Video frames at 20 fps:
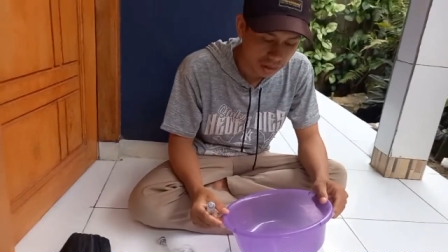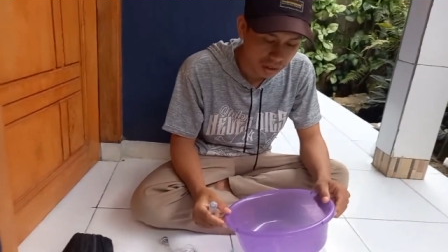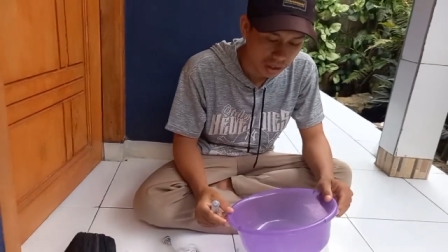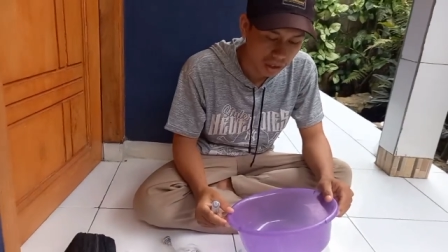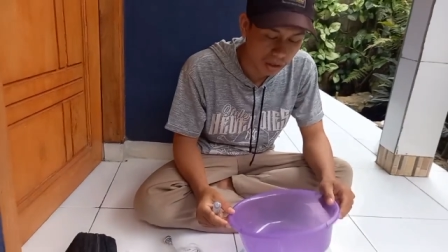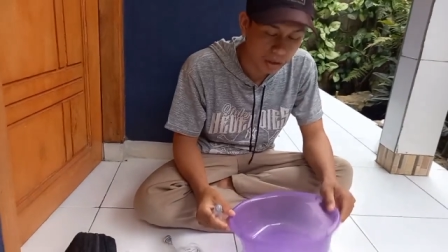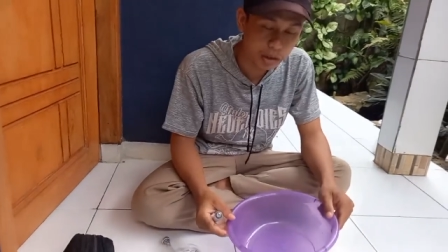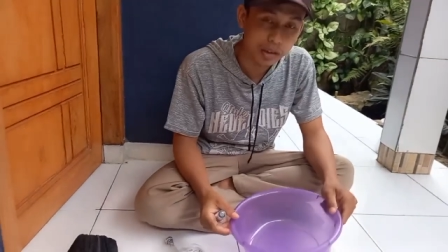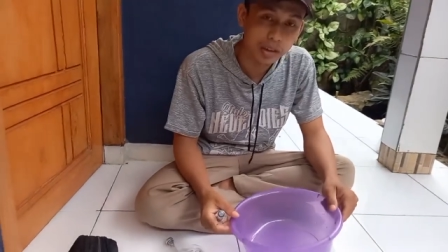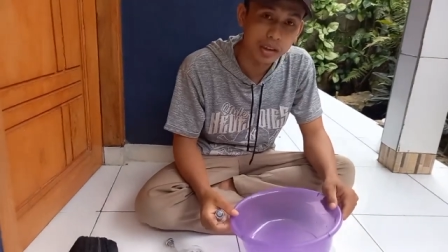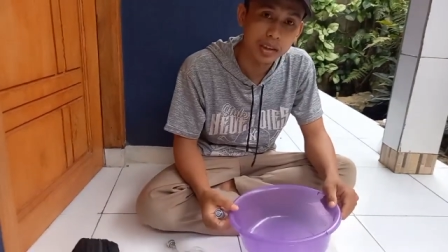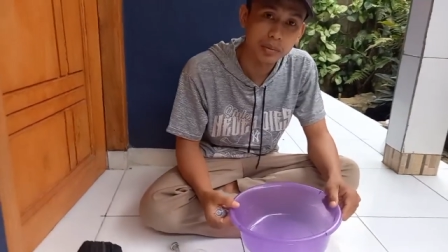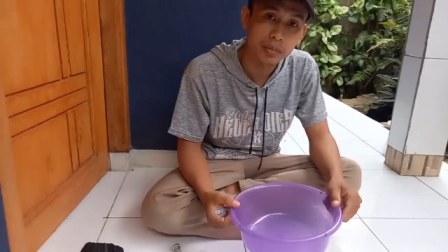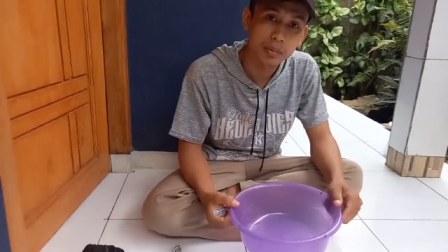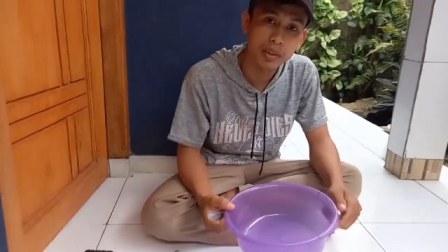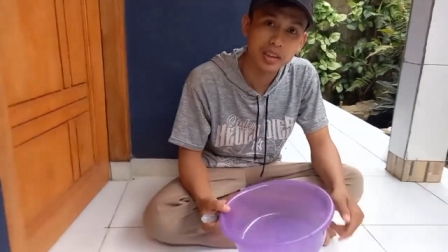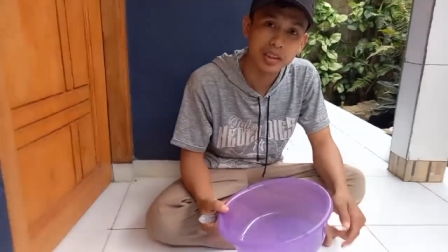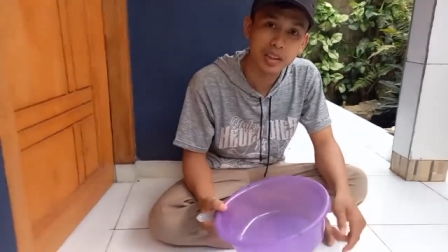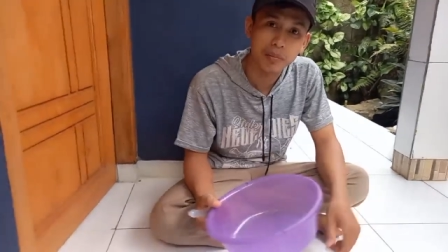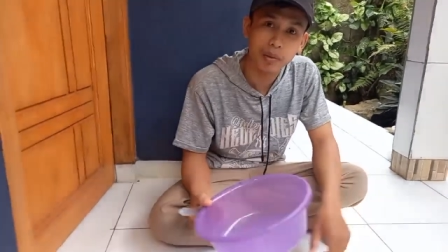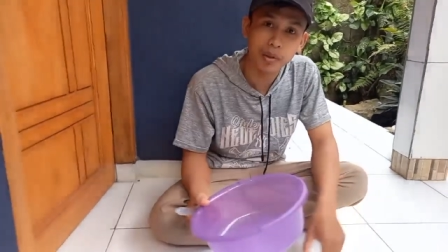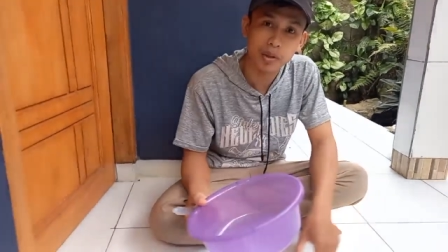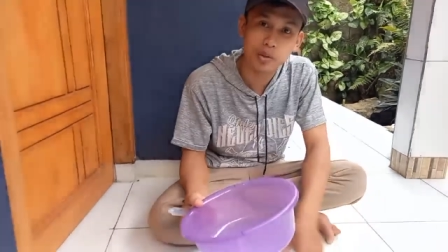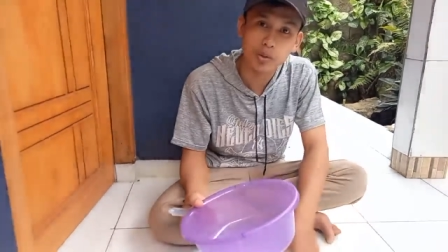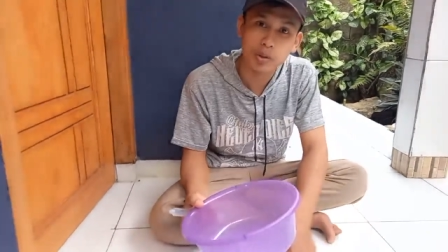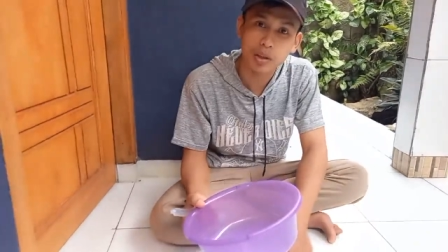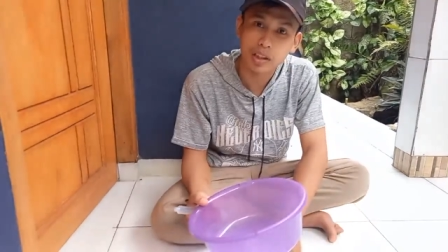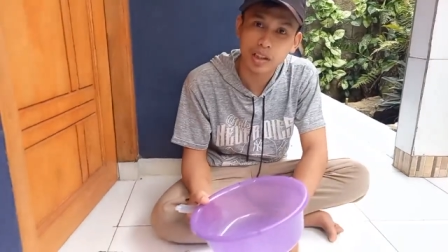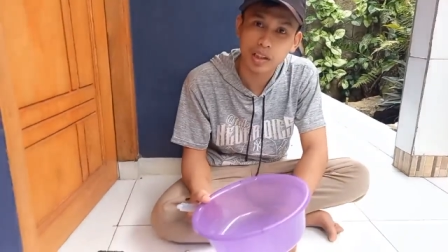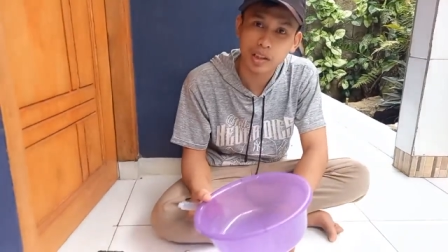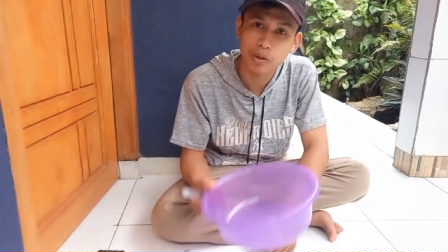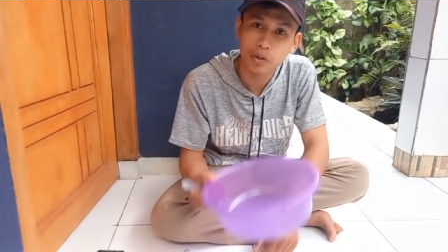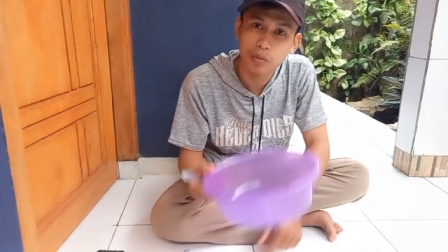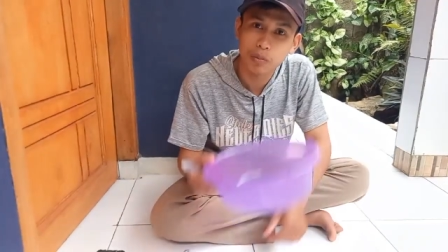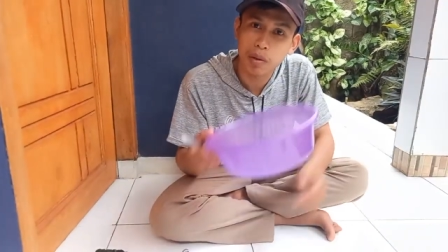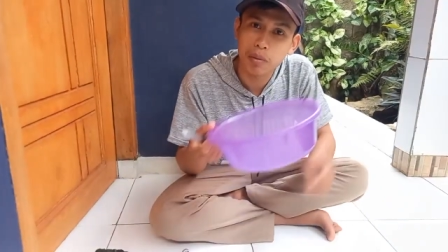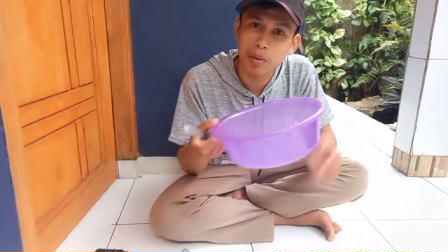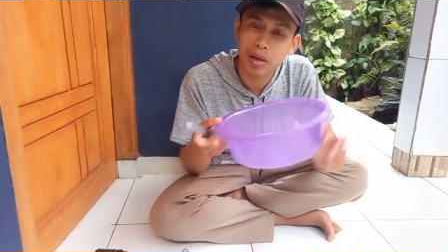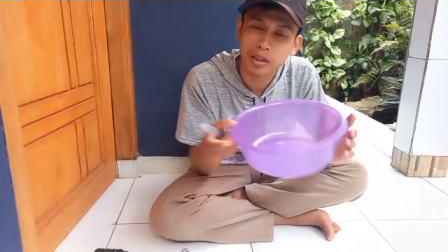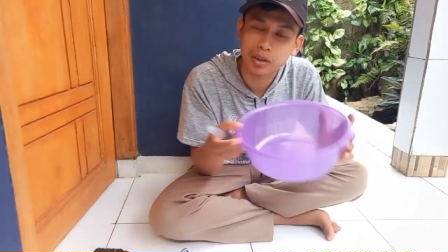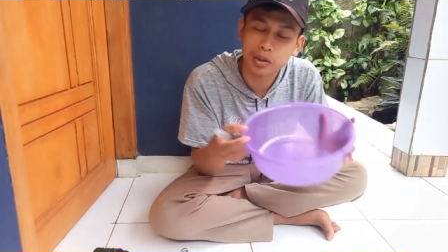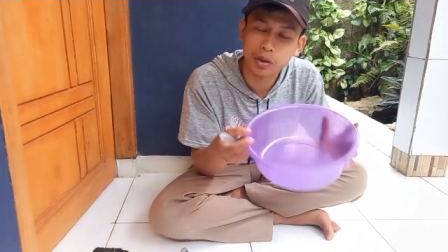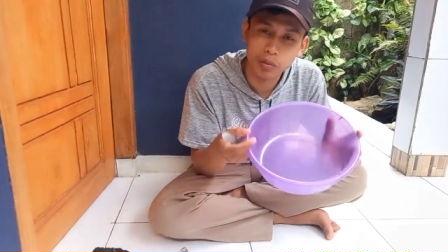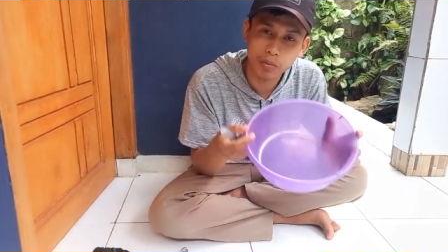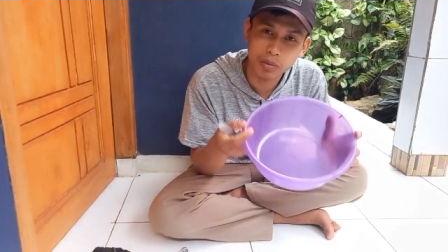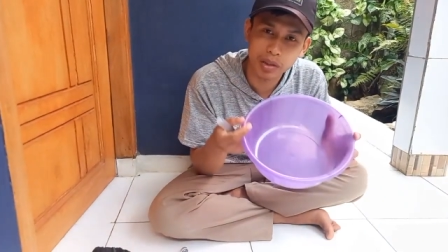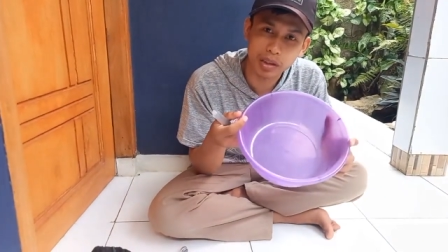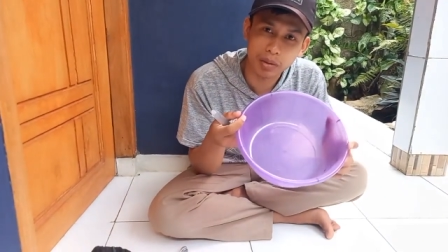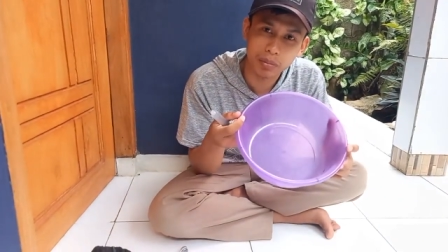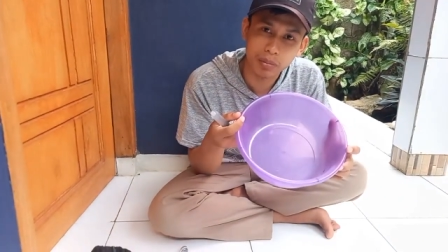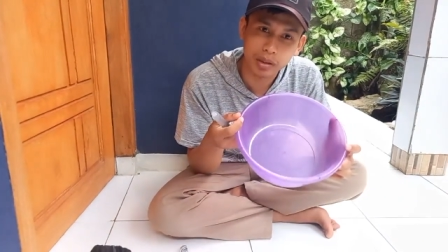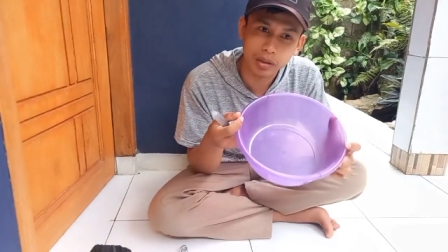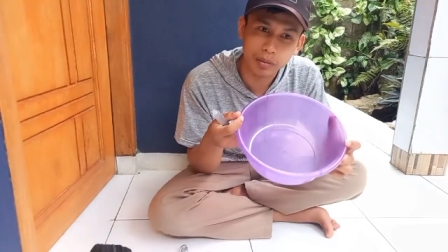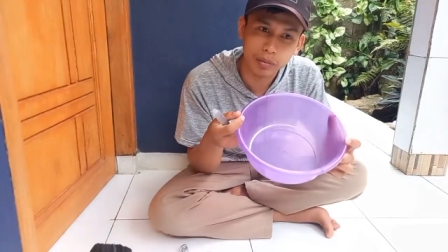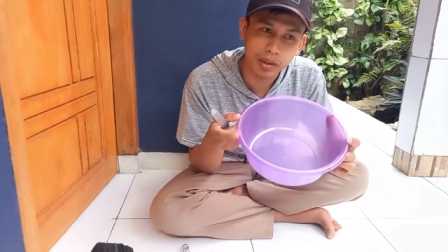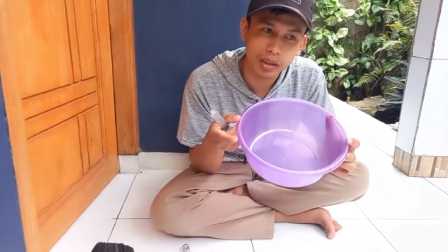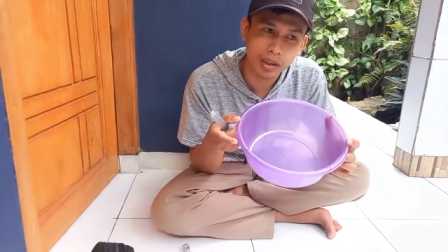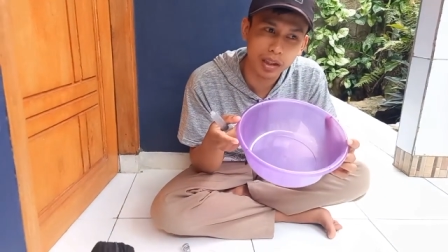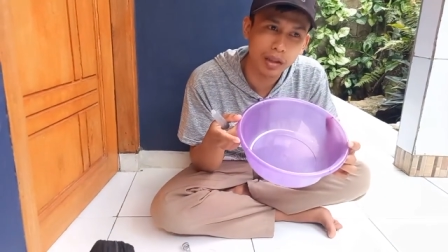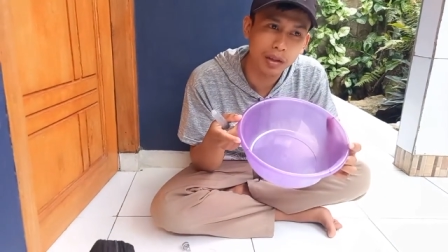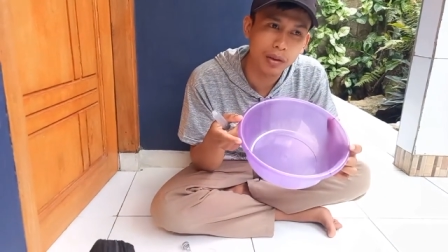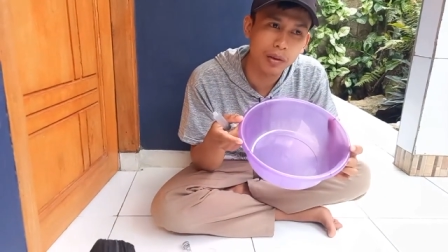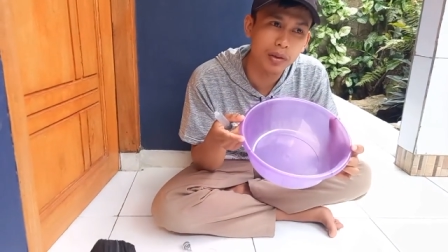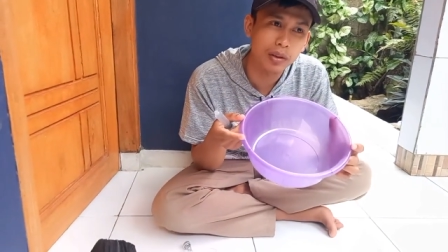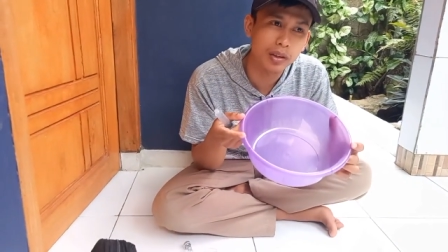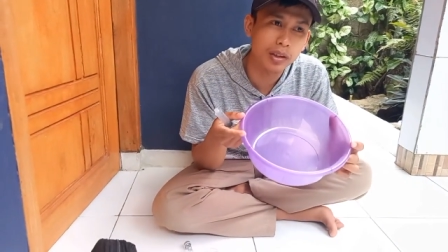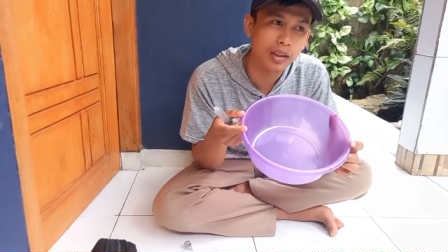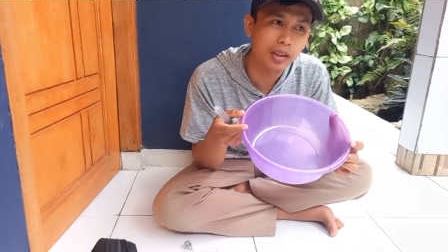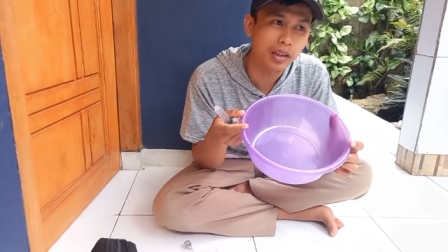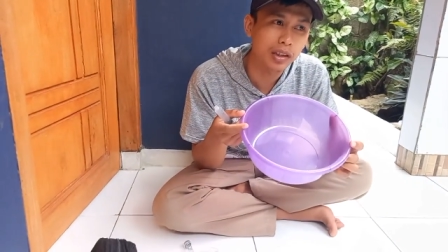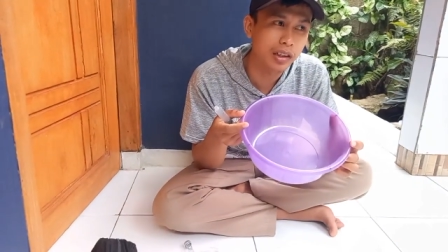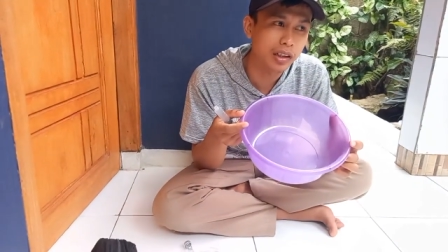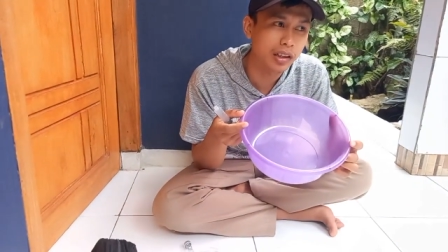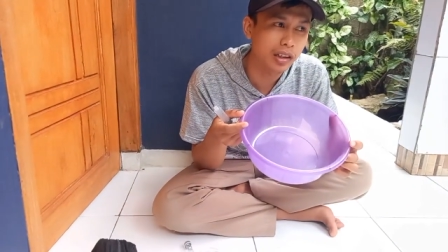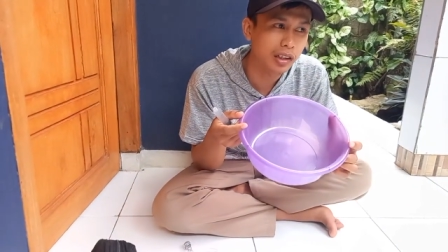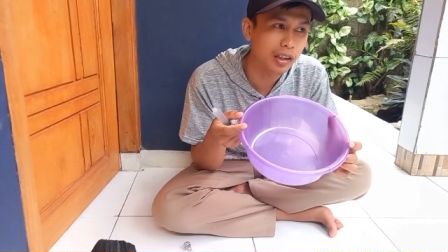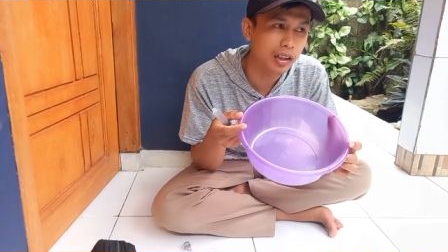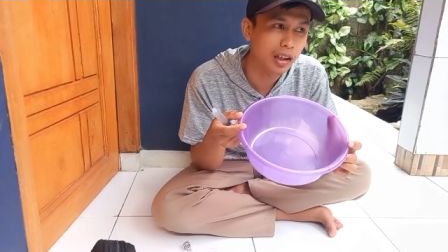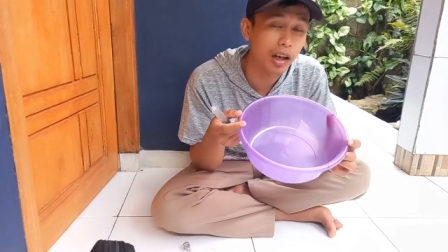harus dipersiapkan juga tadi lupa baskom ya teman-teman kalau di